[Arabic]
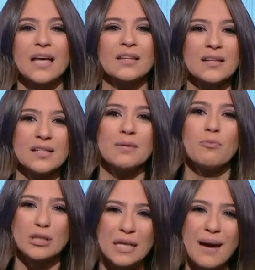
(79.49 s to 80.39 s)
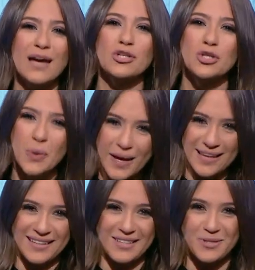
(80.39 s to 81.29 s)
نظره المجتمع
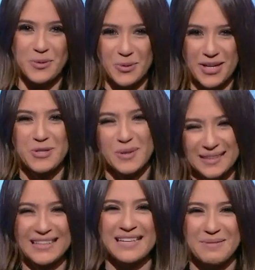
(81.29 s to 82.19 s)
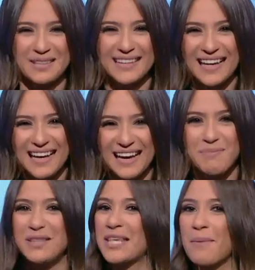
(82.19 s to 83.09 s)
شويه الذكوريه شويتين كمان آه،
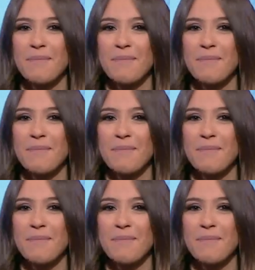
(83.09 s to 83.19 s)
من سبب